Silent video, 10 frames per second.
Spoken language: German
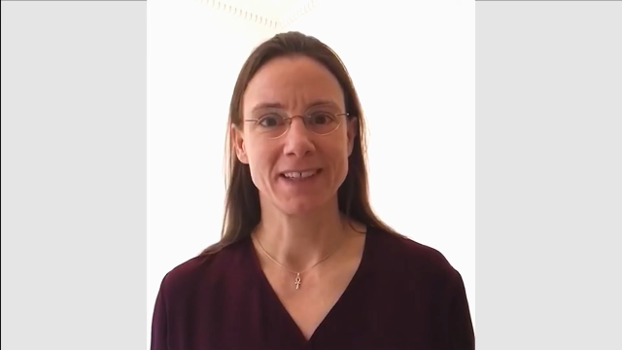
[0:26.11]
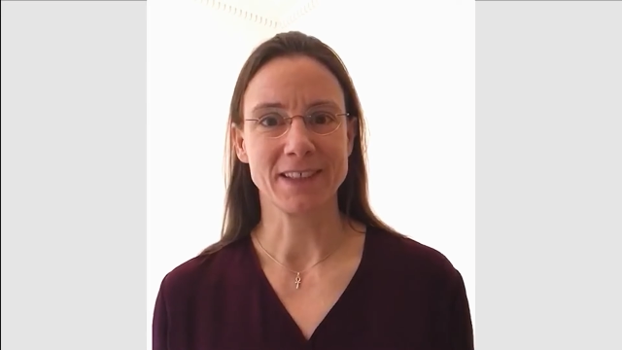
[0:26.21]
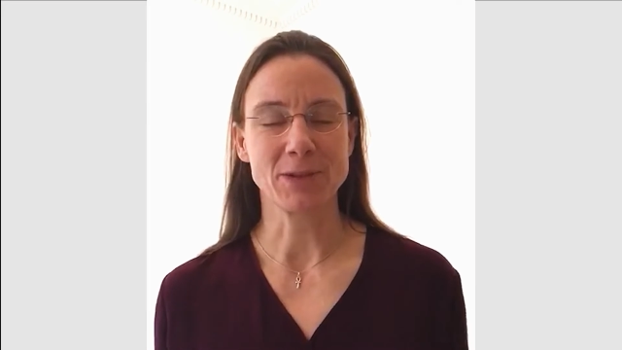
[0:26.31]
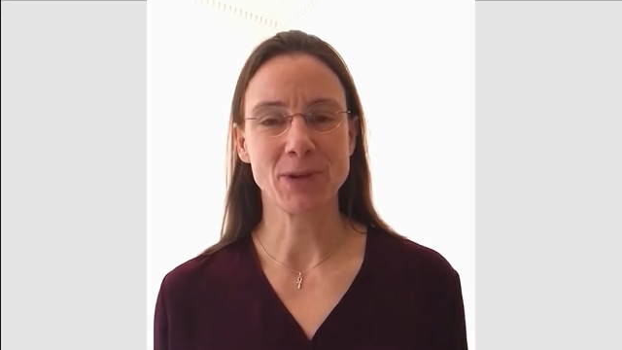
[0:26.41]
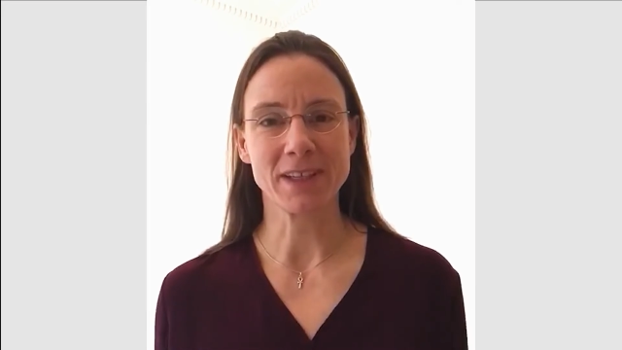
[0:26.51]

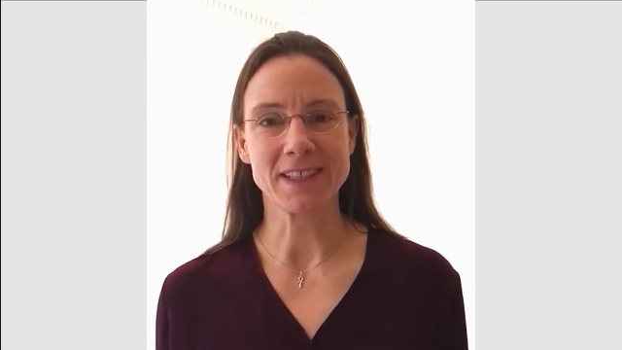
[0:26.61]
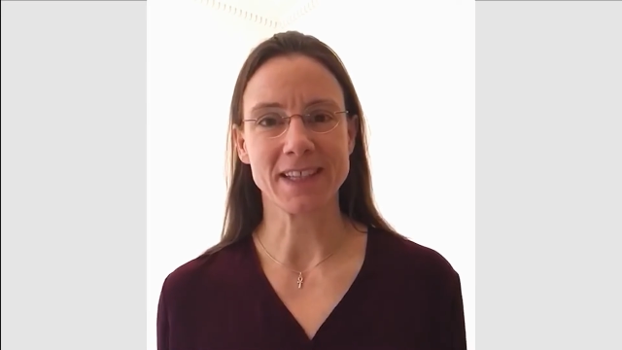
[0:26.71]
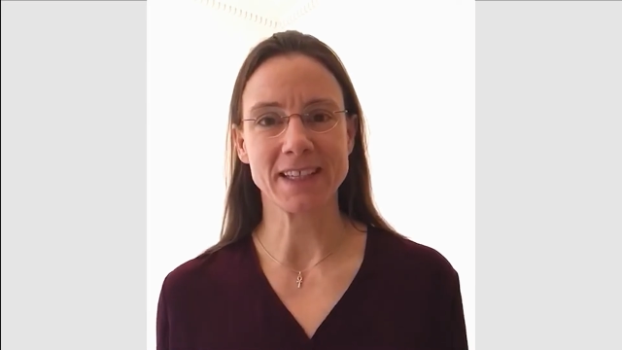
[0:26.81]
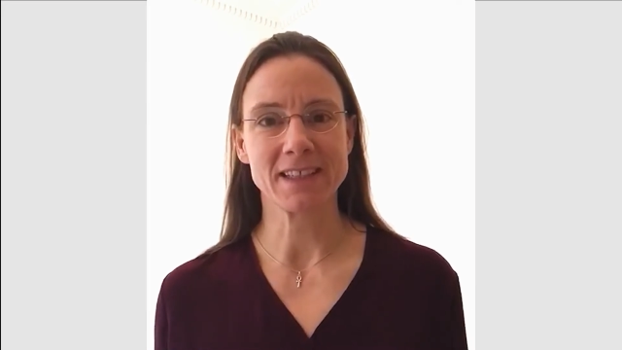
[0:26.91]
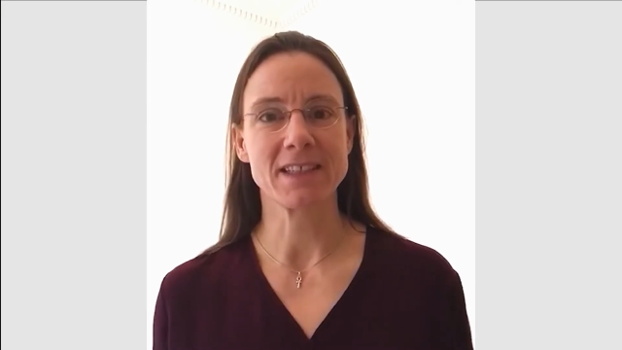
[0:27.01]
Natürlich,
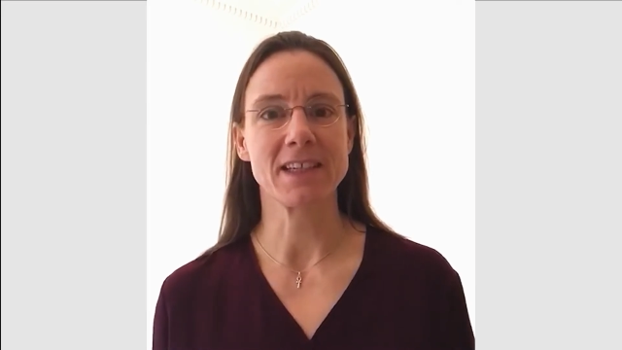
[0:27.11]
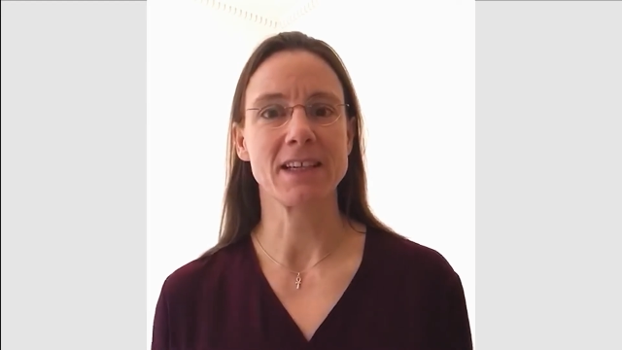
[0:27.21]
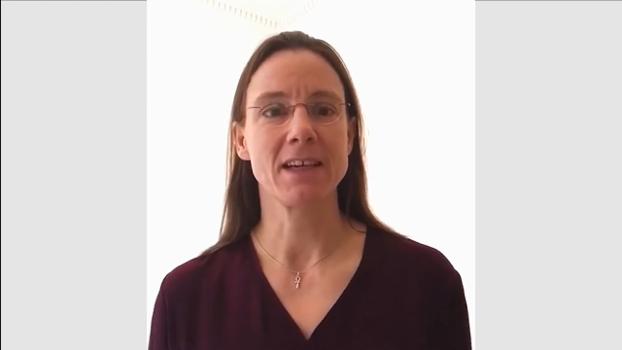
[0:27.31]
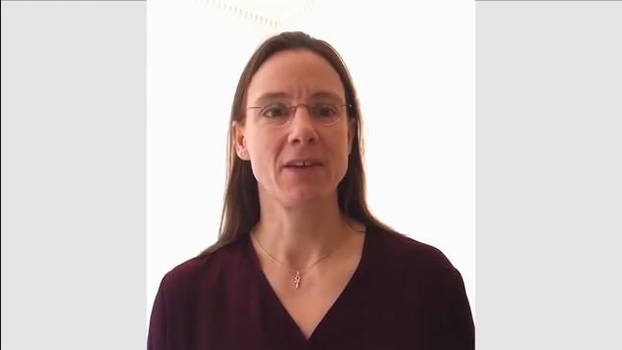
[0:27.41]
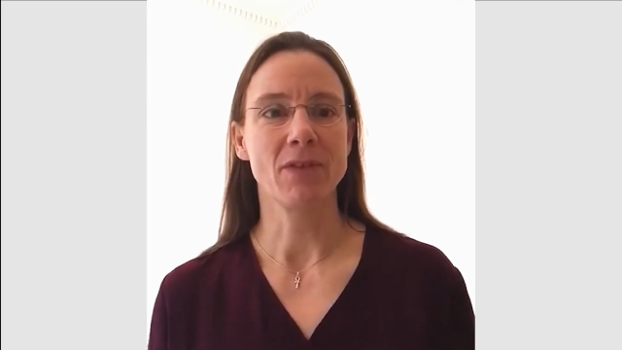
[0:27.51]
denn
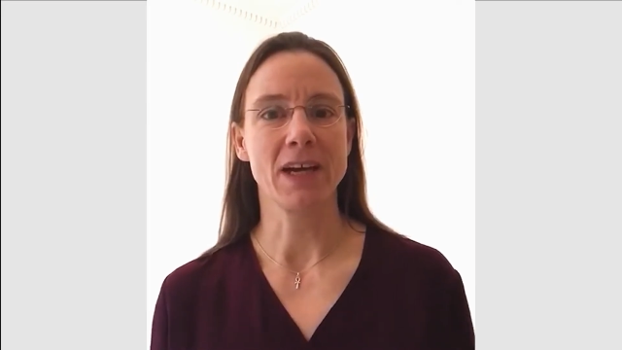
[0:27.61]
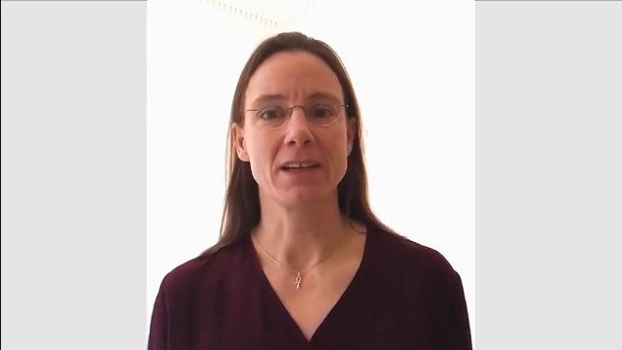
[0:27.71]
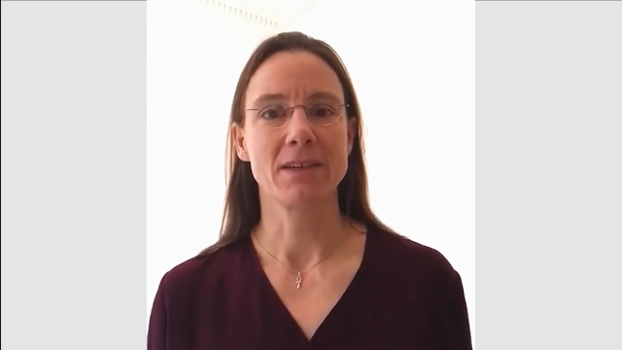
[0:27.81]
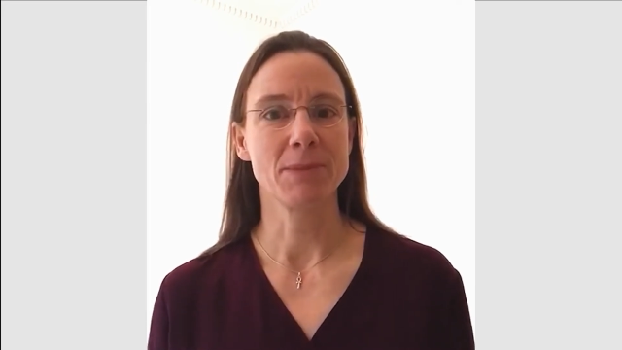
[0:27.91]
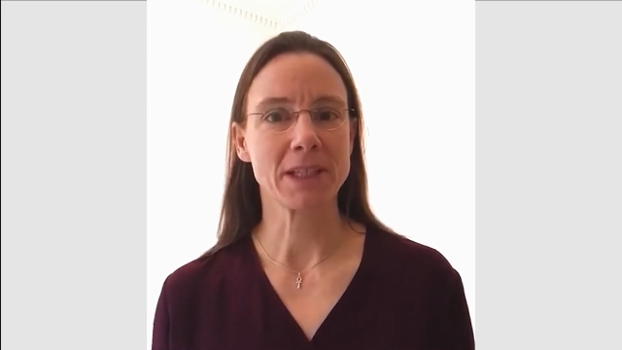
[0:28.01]
sie
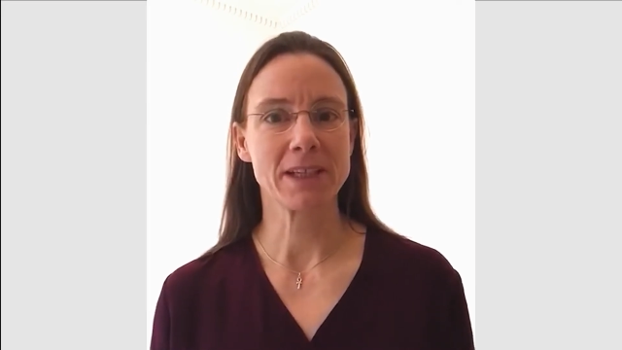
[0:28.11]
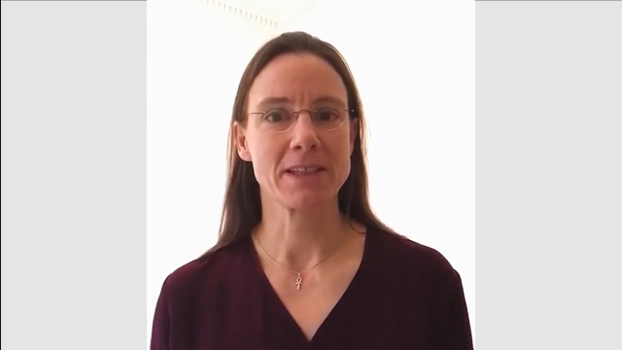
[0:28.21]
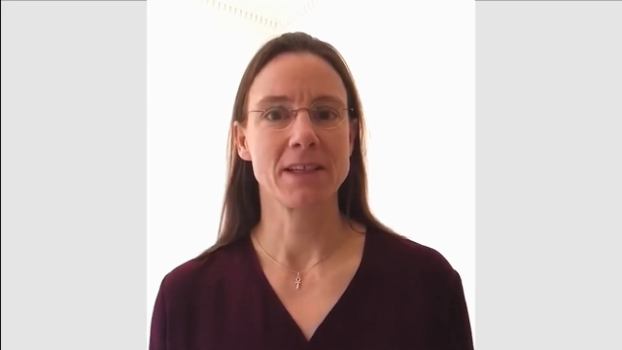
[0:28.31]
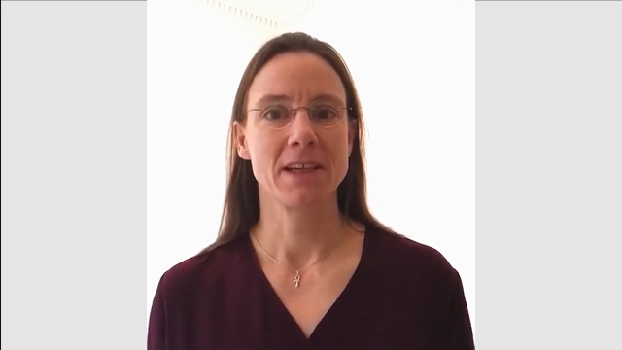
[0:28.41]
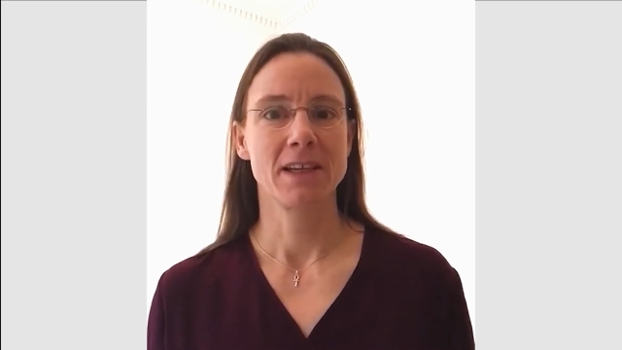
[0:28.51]
war
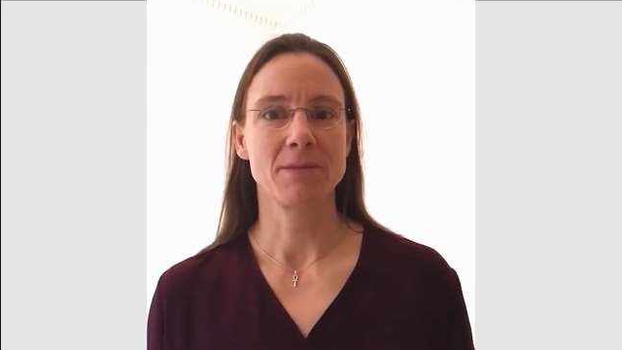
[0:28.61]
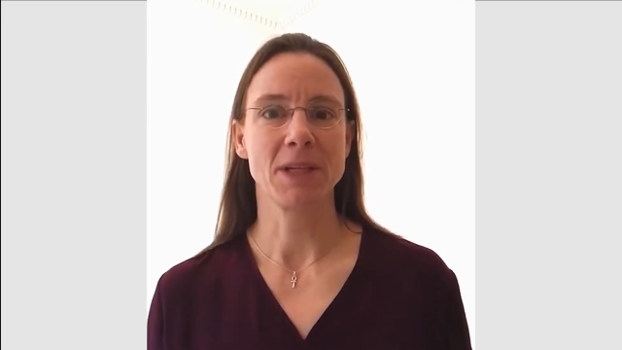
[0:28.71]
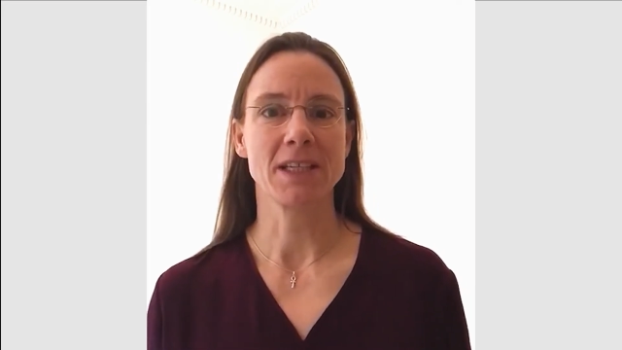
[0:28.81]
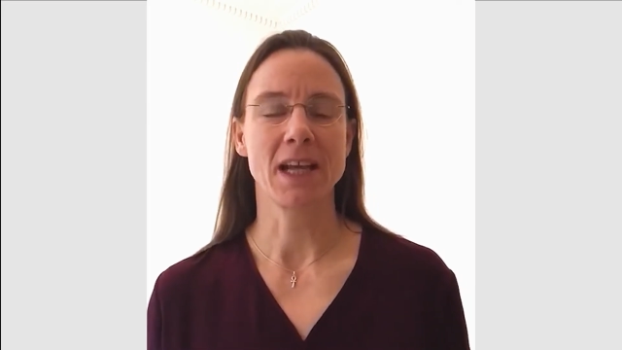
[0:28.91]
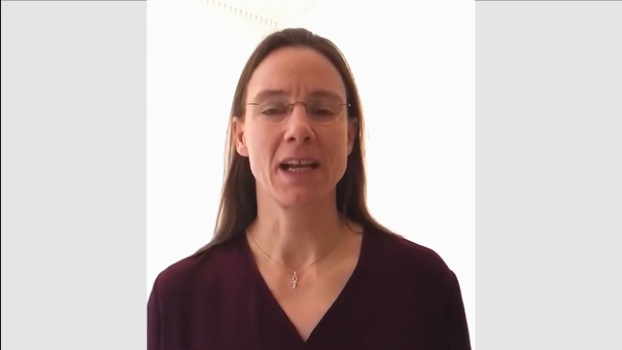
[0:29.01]
Mitglied im
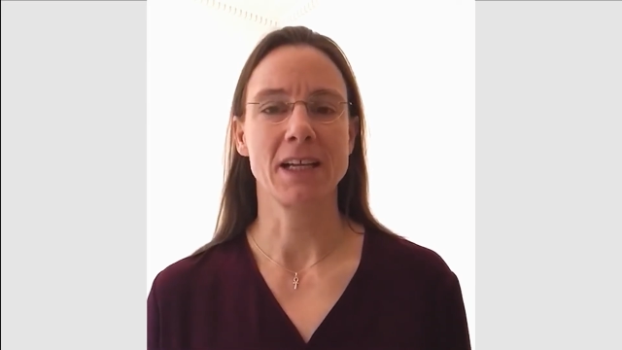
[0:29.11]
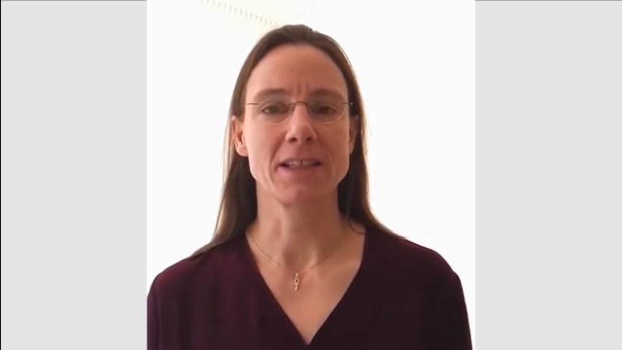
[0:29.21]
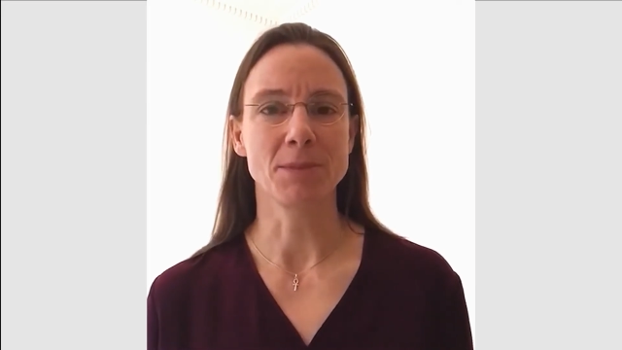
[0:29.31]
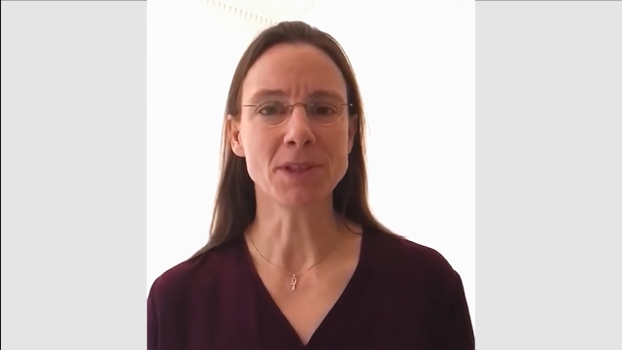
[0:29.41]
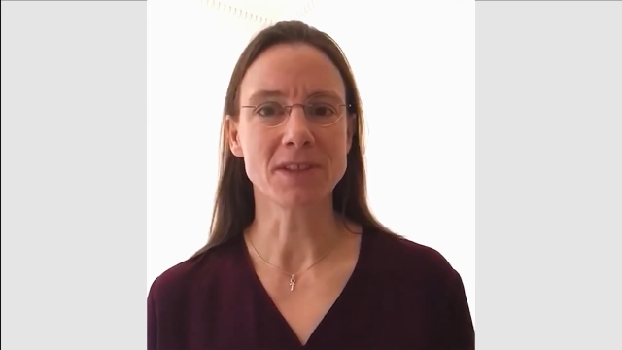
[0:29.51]
Digitalrat
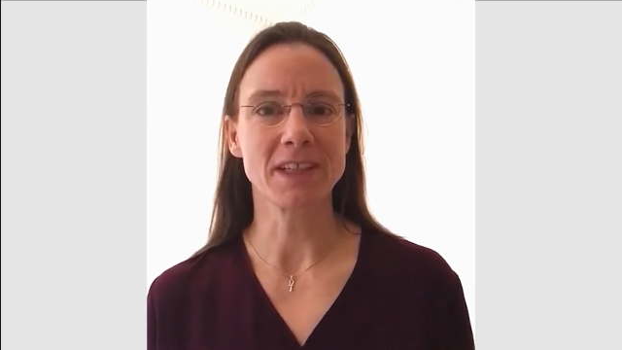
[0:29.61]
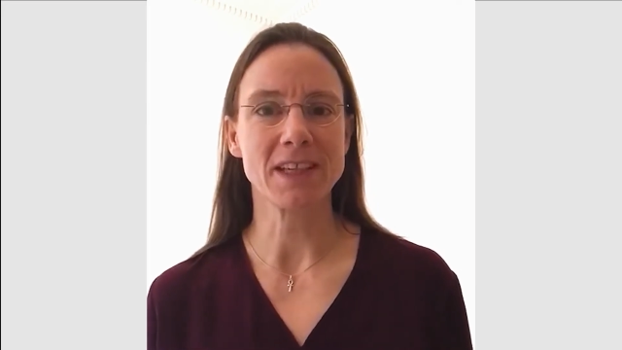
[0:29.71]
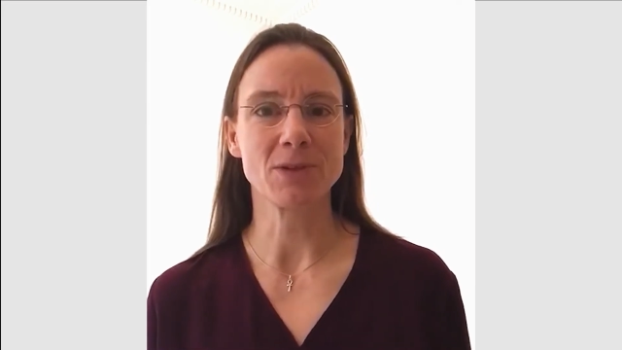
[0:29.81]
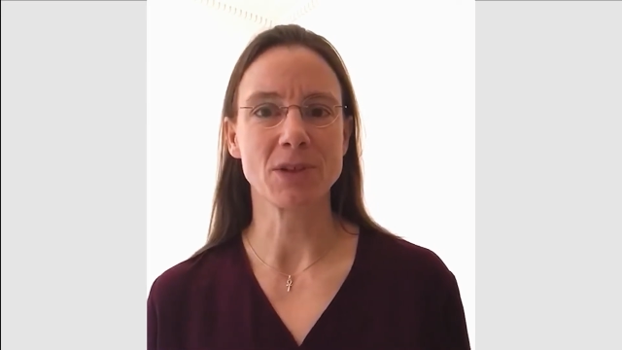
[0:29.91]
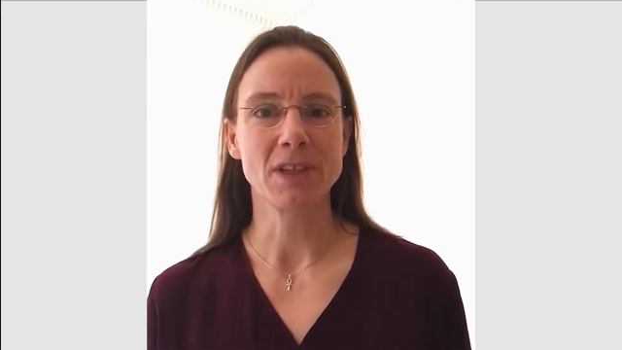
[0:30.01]
der
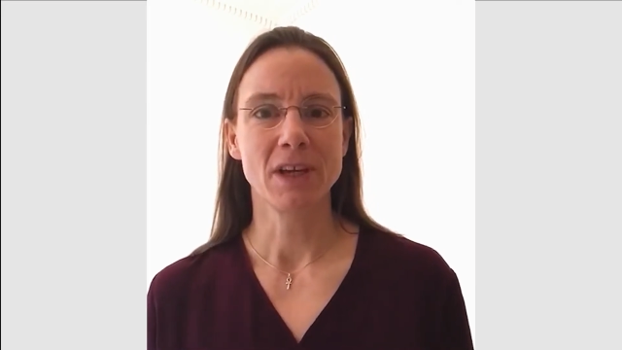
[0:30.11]
Bundesregierung.